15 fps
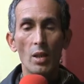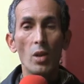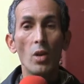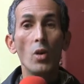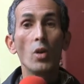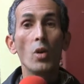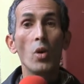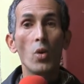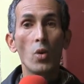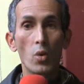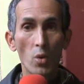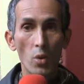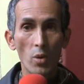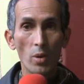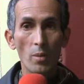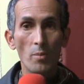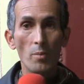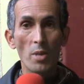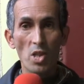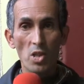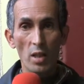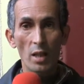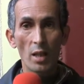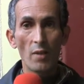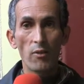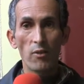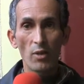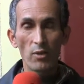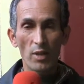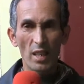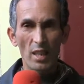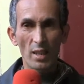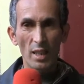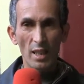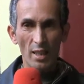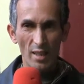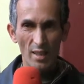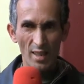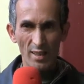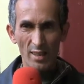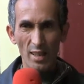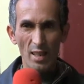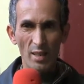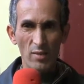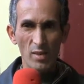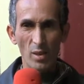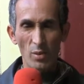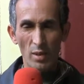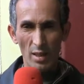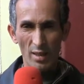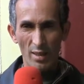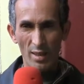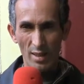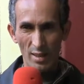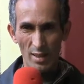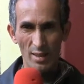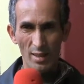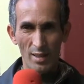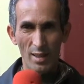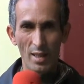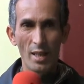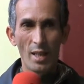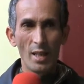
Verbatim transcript: الحلول باش كيخفف ديك الضغط النفسي وديك الضغط آه،